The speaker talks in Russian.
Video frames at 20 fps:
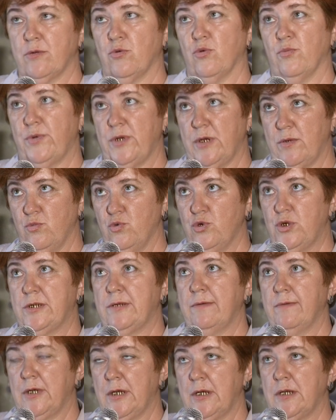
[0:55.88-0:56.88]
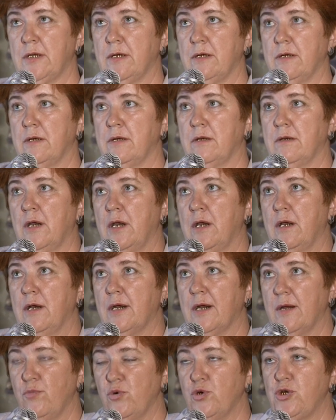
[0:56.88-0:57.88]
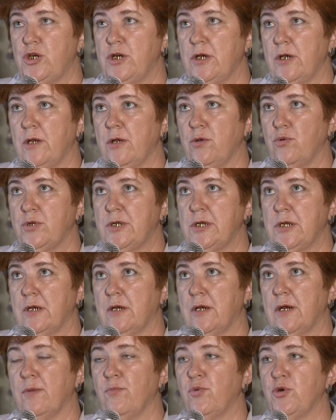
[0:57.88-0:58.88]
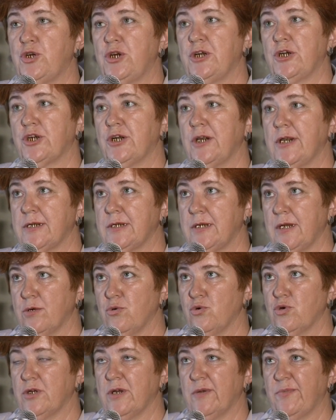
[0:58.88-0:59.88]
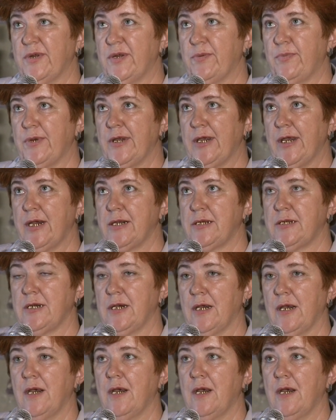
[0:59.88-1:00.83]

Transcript: но преимущественно это рабочие люди, рабочие железнодорожных предприятий,